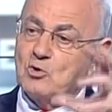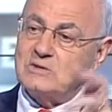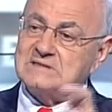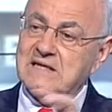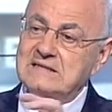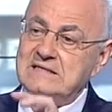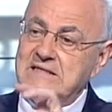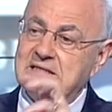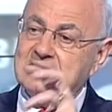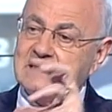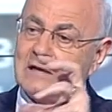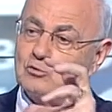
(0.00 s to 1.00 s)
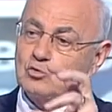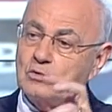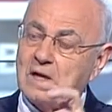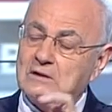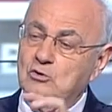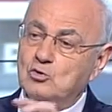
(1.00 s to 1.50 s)
questa
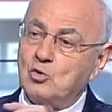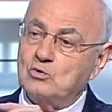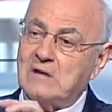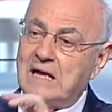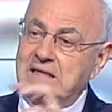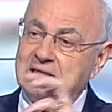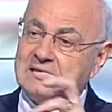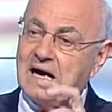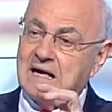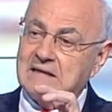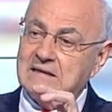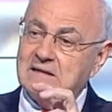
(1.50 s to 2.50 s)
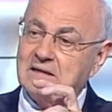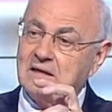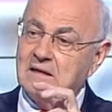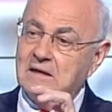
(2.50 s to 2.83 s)
dittatura totalitaria del